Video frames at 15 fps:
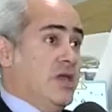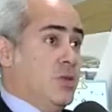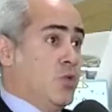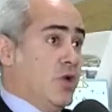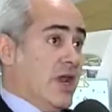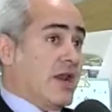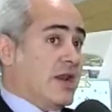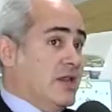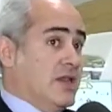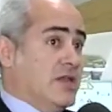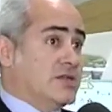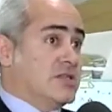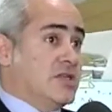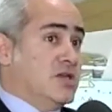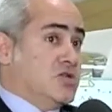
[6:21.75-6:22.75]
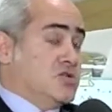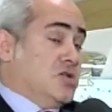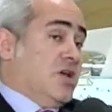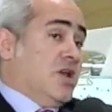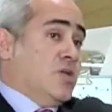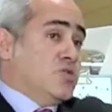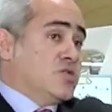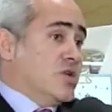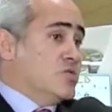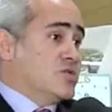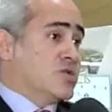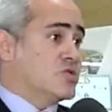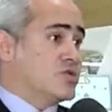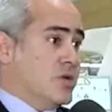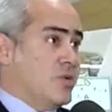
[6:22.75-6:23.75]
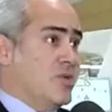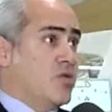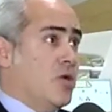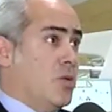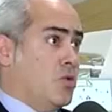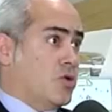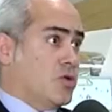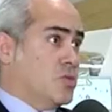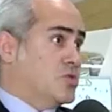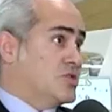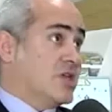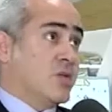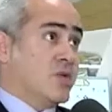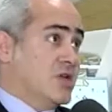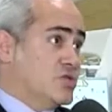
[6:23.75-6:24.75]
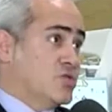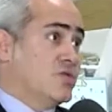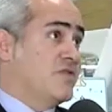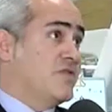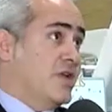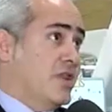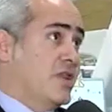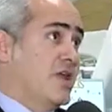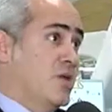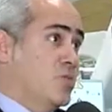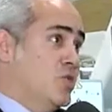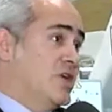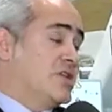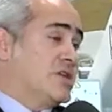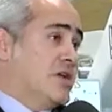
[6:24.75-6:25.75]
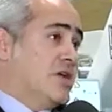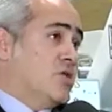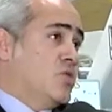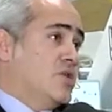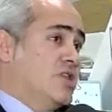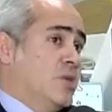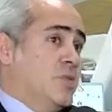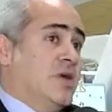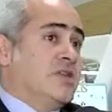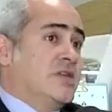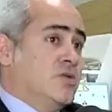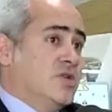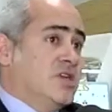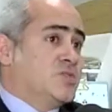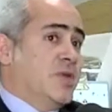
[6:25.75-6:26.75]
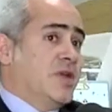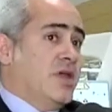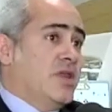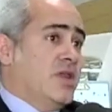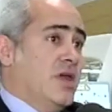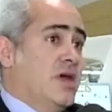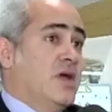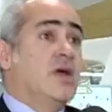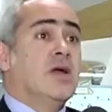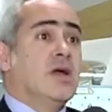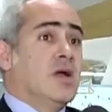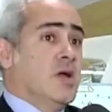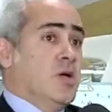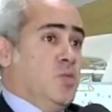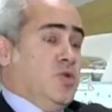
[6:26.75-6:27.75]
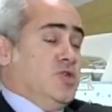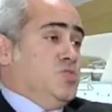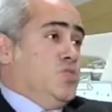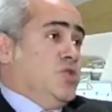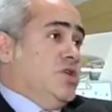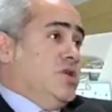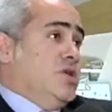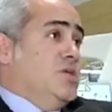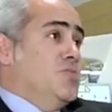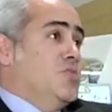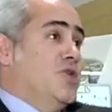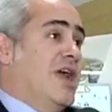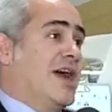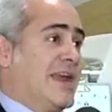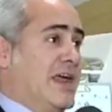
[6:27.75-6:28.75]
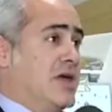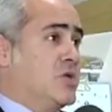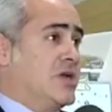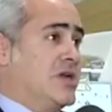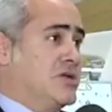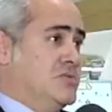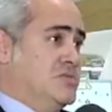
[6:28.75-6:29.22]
buena red de destinos, creemos que nuestro servicio a bordo pues también es un diferencial muy a tener en cuenta para tener una experiencia pues muy, muy agradable.